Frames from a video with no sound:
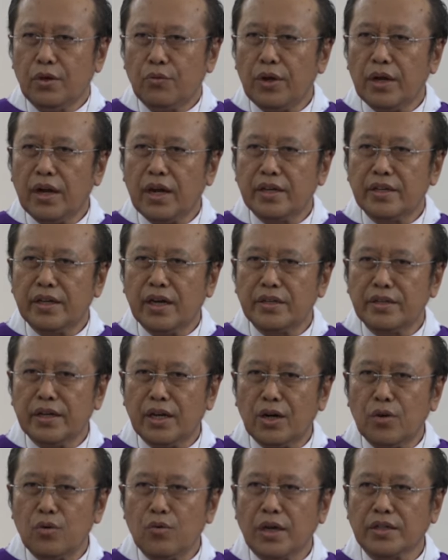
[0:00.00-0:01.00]

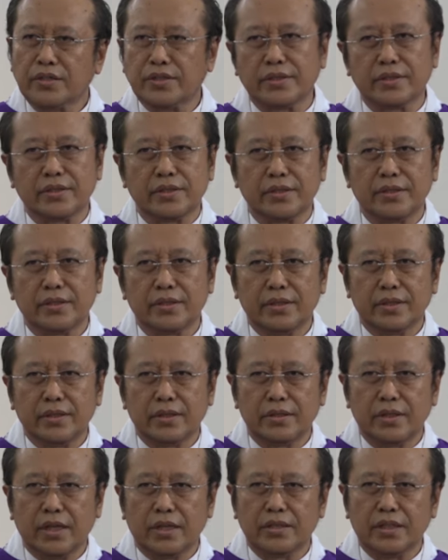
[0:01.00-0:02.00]
Wilayahnya luas,
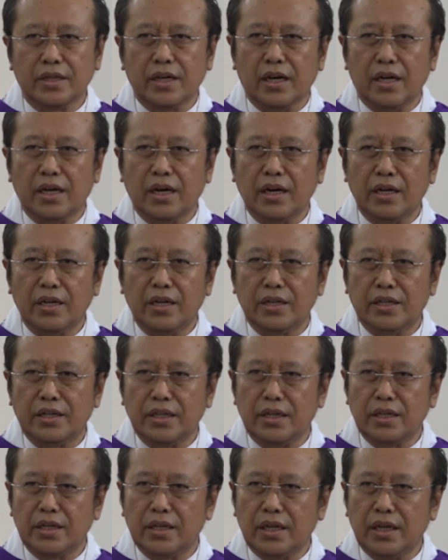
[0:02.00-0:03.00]
yang sekarang ini
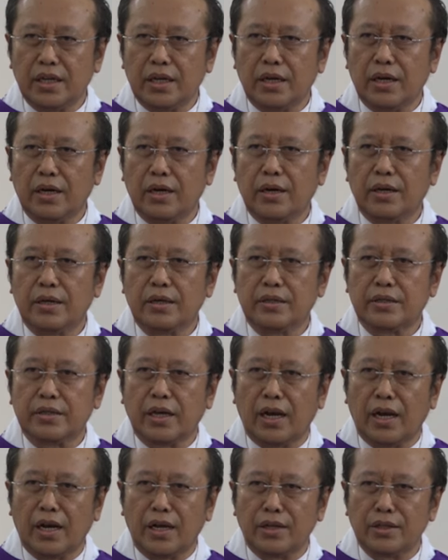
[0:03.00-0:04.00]

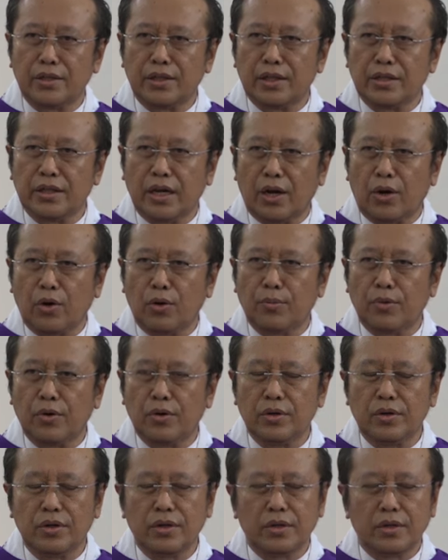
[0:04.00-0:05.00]
dijalani tiga
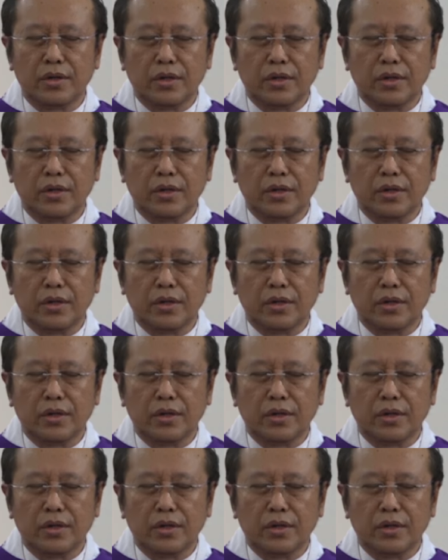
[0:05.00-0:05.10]
Romo,